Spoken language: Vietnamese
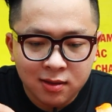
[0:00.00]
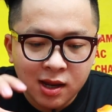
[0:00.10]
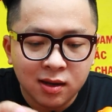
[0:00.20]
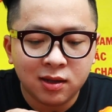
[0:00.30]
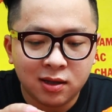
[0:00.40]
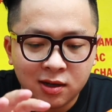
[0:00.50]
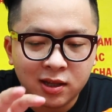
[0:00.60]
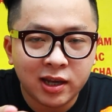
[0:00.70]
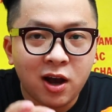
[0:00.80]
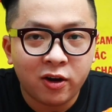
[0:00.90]
thích á, thì có
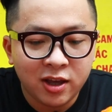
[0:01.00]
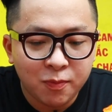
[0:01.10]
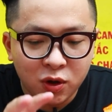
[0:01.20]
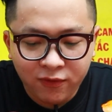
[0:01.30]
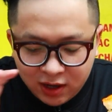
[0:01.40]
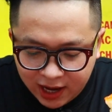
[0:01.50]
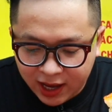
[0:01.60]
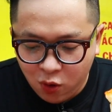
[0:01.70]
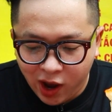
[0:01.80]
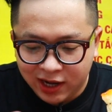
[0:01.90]
thể gọi thêm một cái phần
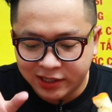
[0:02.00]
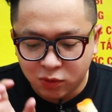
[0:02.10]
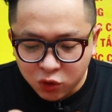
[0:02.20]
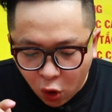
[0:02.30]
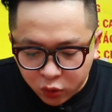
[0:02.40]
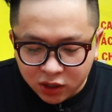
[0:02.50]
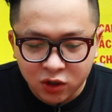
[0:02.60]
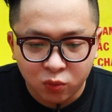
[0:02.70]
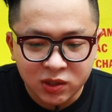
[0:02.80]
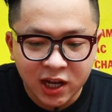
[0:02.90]
này. Hoặc là trong tô thì nó cũng